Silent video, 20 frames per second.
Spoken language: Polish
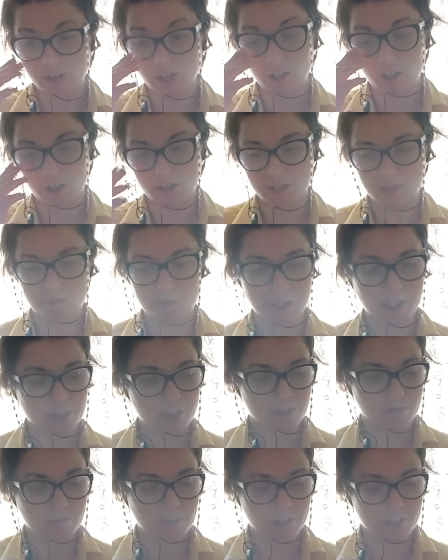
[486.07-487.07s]
walko
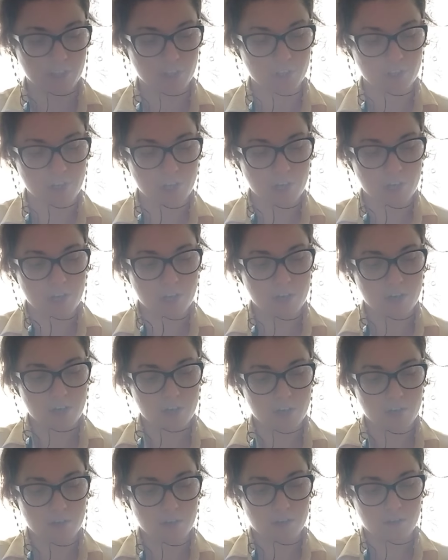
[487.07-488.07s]
zabiegać i walczyć.
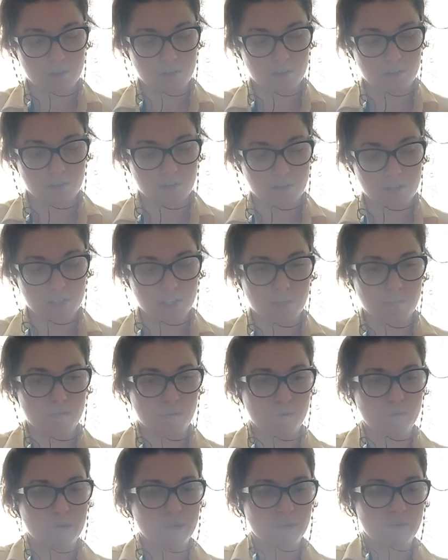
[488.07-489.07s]
Jestem zły,